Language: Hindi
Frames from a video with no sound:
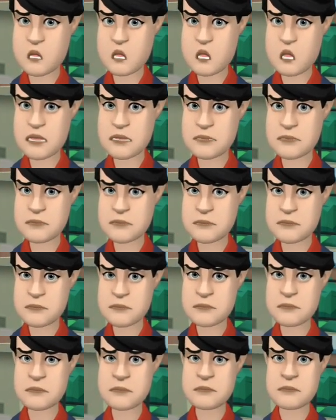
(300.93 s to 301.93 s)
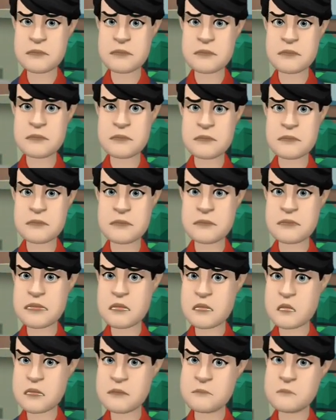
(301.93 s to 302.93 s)
है क्या
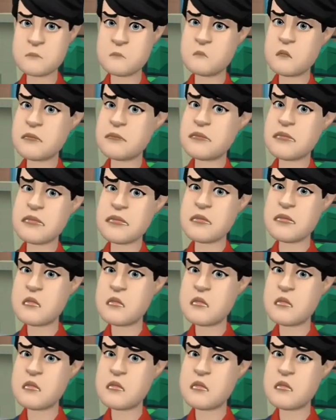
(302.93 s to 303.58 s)
मेरा आइलैंड जाने का